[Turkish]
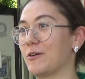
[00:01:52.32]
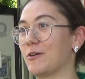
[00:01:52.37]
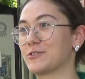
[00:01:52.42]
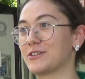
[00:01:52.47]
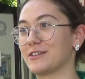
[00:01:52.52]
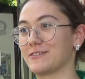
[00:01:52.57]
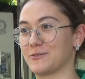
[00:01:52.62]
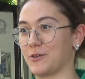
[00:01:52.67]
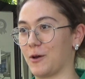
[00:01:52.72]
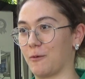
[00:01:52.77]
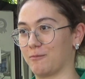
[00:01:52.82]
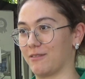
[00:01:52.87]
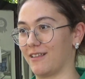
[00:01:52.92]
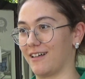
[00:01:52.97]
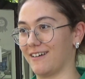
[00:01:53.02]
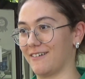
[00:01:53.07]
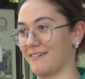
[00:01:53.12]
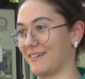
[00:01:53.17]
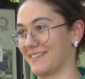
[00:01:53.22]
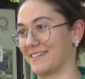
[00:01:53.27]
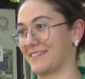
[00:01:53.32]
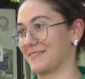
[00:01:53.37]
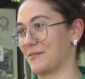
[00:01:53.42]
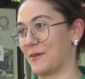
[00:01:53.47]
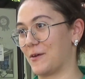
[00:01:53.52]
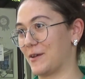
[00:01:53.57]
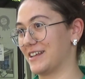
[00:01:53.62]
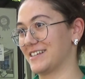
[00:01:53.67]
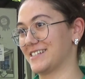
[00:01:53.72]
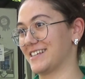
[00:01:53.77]
Odanı topla falan
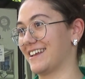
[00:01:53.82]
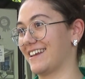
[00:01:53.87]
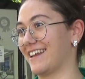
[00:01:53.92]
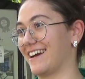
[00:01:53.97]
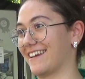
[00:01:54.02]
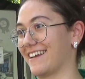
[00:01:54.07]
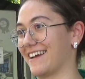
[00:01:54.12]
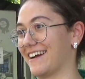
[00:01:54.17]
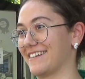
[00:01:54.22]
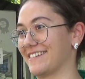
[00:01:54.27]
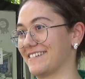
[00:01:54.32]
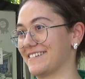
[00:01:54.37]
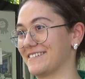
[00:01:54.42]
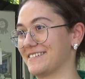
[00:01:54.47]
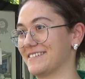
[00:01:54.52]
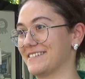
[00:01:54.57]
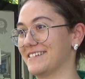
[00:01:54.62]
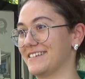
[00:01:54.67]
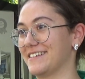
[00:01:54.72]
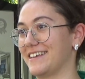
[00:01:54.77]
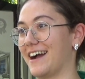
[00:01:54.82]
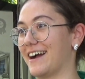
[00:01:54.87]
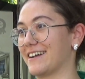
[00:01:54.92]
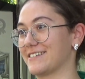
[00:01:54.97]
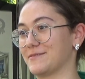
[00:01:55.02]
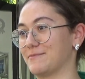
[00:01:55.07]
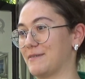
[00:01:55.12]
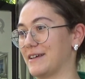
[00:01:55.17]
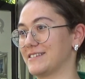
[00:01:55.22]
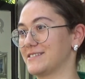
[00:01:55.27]
öyle şeyler yani.
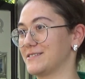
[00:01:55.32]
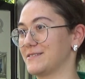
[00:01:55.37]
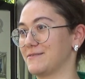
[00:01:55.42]
Yardım et.